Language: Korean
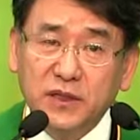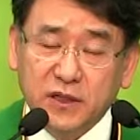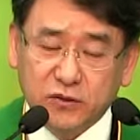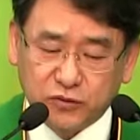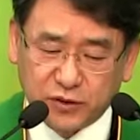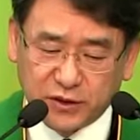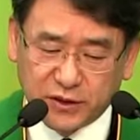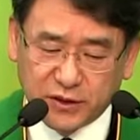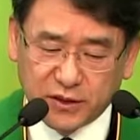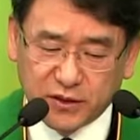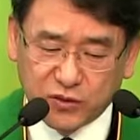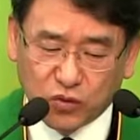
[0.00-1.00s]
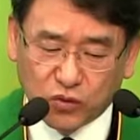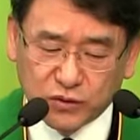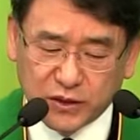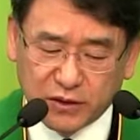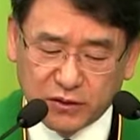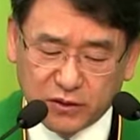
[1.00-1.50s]
우리에게
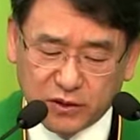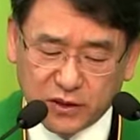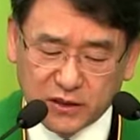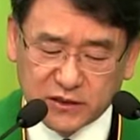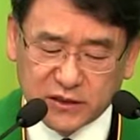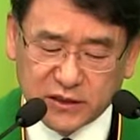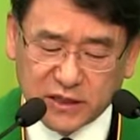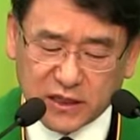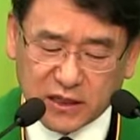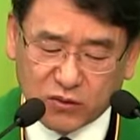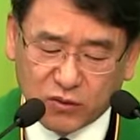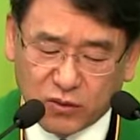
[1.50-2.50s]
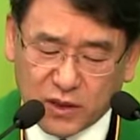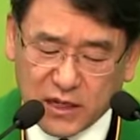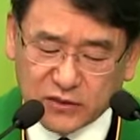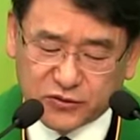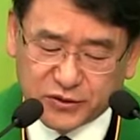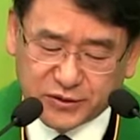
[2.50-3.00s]
요구되어진다라고 할
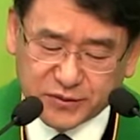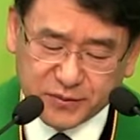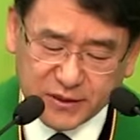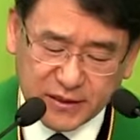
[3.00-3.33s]
수 있습니다.